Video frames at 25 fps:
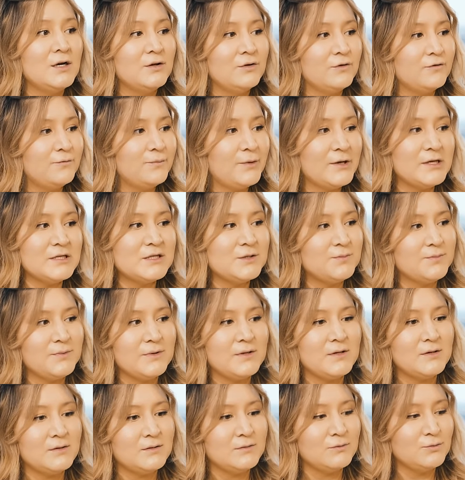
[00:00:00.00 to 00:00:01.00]
то, в
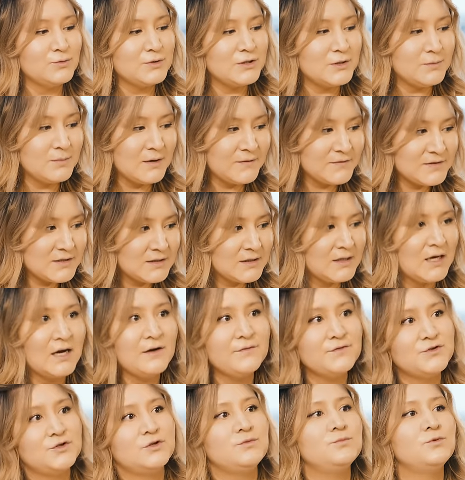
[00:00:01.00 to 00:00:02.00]
принципе, у тебя всегда
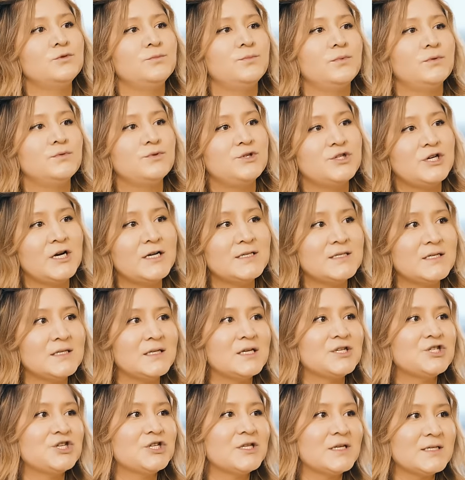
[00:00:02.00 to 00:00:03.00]
все будет получаться,
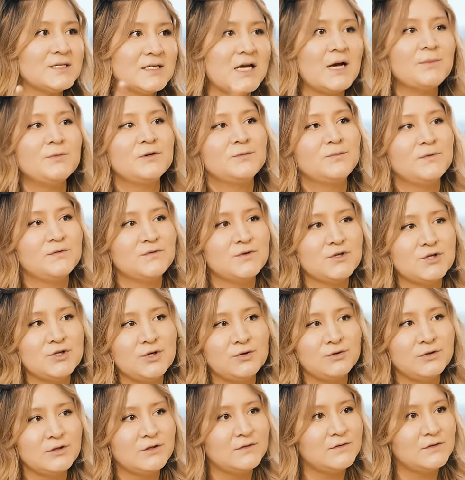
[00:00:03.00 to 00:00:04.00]
даже на самых
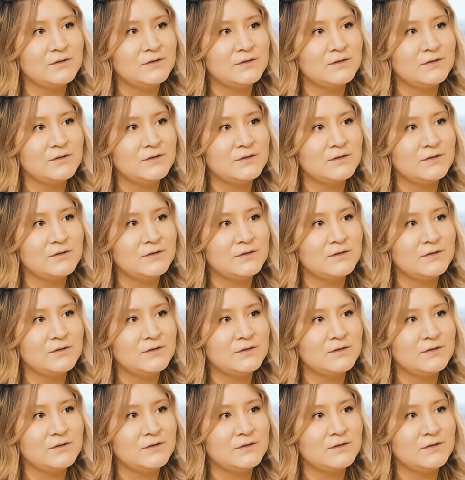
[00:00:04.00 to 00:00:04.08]
поврежденных